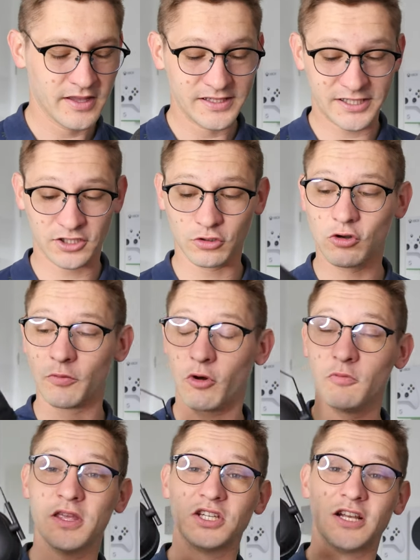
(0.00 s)
Sachant que le
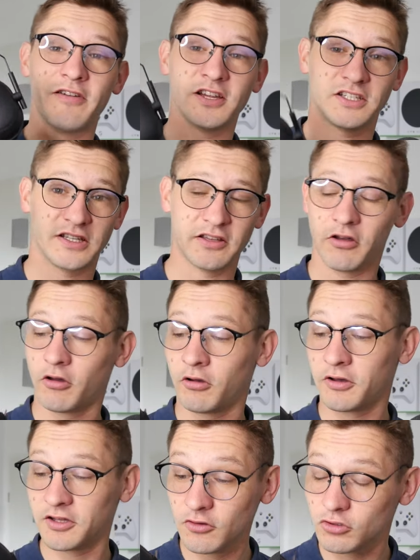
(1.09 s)
premier, je l'avais acheté
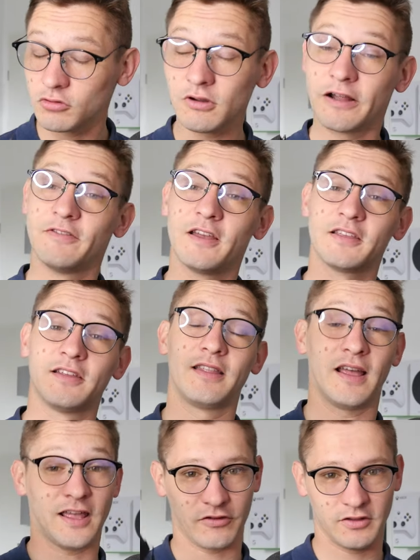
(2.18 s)
en réduction à la FNAC, qui était à
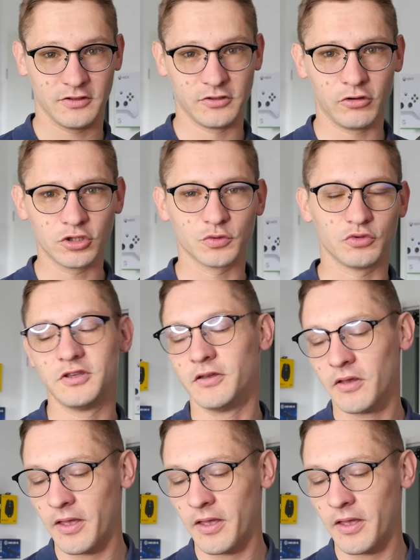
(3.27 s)
90 euros, je me suis dit